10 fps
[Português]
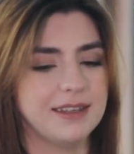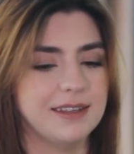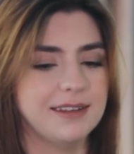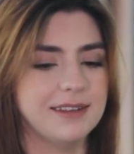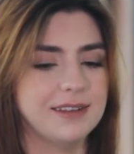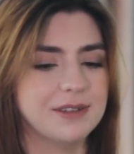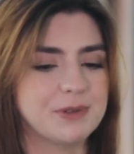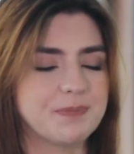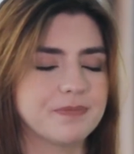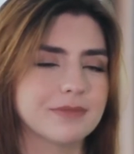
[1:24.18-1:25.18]

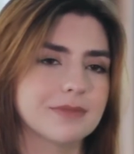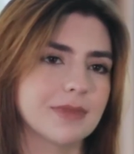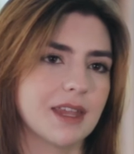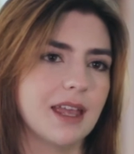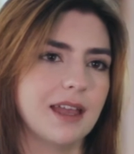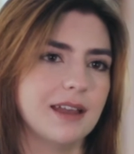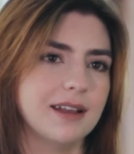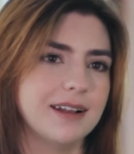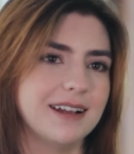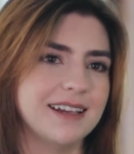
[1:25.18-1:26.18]
E
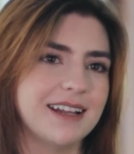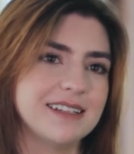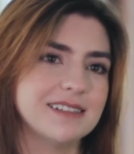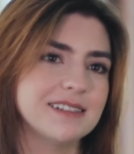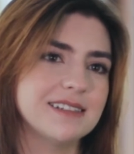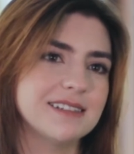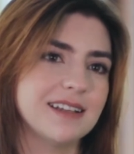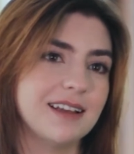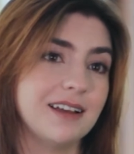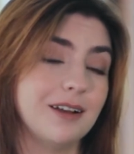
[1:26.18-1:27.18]

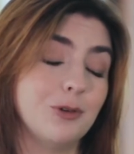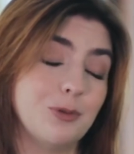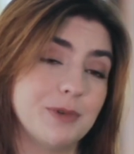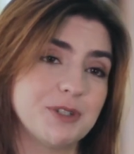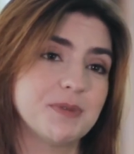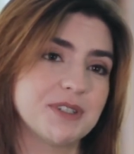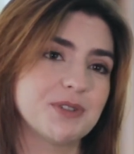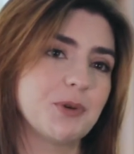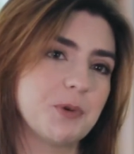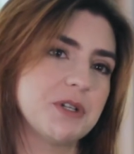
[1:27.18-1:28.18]
graças a algumas
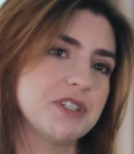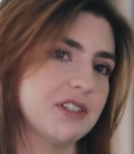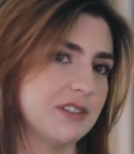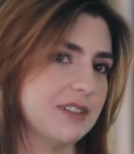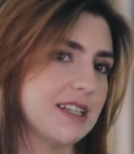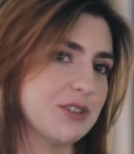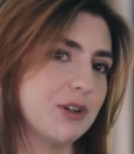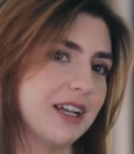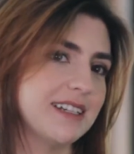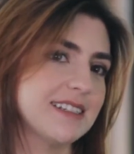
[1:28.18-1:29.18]
pessoas
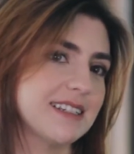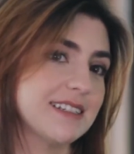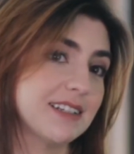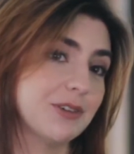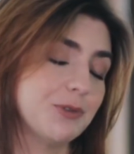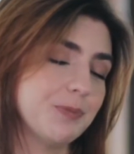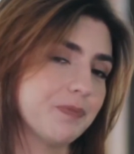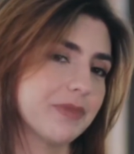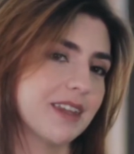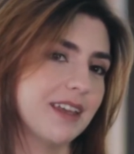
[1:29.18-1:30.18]
dessa
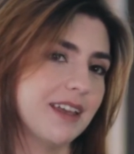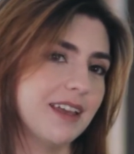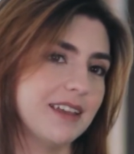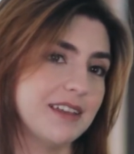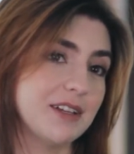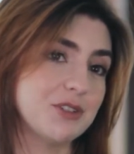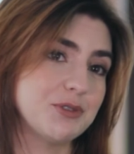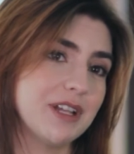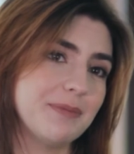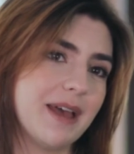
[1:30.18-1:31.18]
organização e
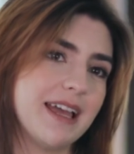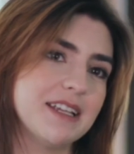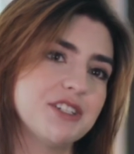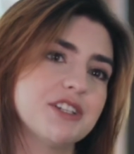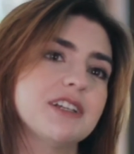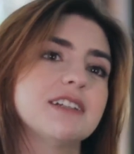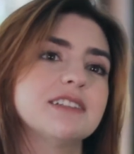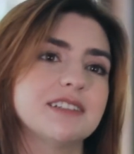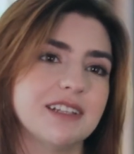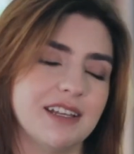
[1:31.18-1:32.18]
ajuda
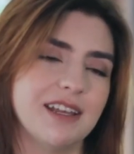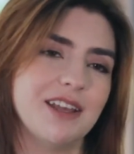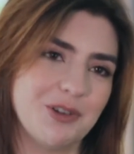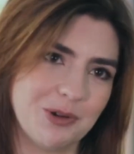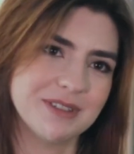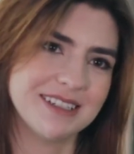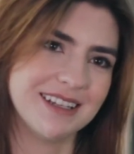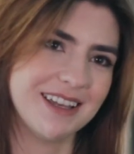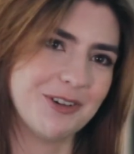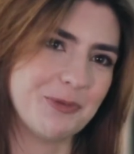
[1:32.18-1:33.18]
médica, eu
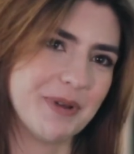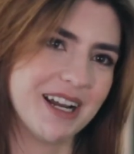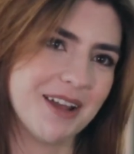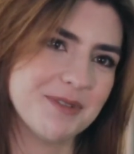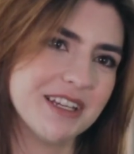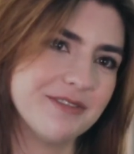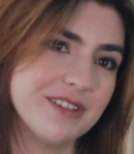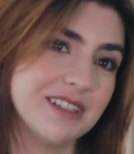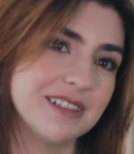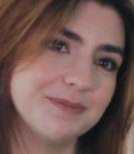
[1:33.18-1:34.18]
consegui recuperar a minha
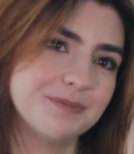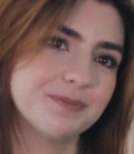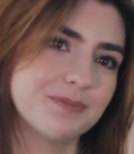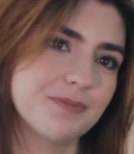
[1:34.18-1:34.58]
vida.